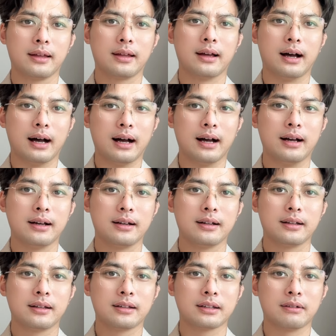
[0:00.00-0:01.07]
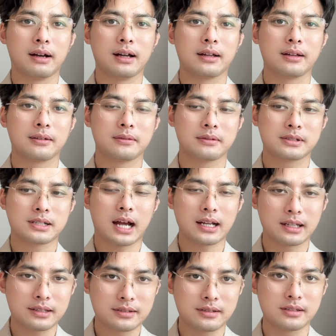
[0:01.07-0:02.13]
啊，对吧？插
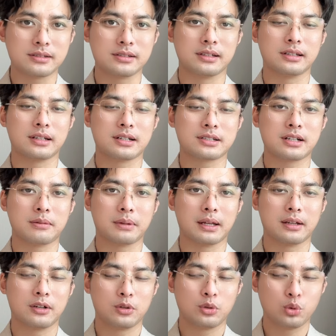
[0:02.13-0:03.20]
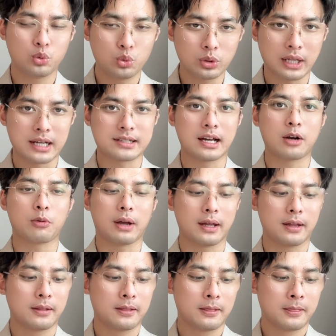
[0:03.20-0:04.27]
在自己的那个上面撸奶茶管，
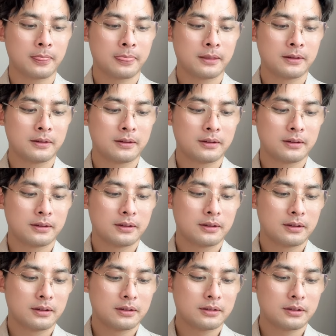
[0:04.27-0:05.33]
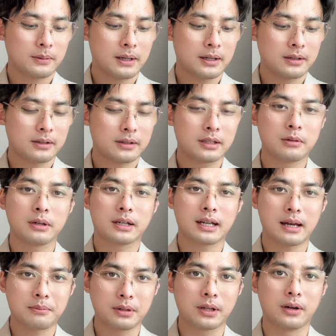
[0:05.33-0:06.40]
对吧？因为
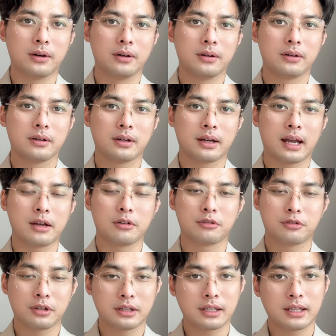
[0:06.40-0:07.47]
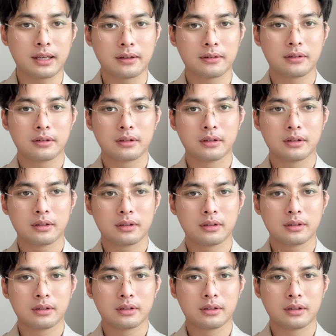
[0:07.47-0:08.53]
看不了，还有缺电，
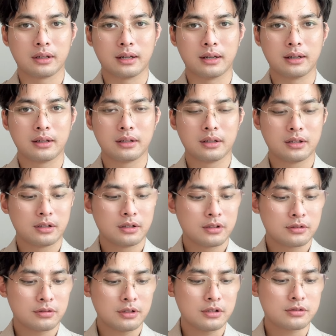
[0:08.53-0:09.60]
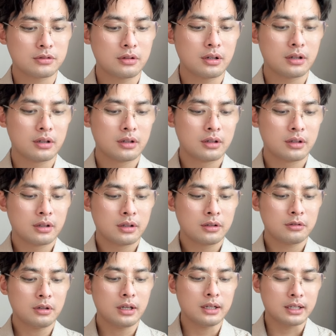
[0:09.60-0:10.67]
啊，所以说。
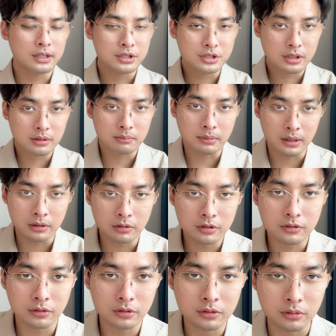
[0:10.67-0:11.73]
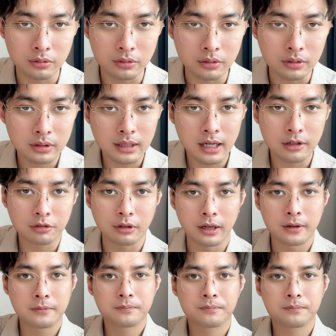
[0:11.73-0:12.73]
越临近美国总统大选，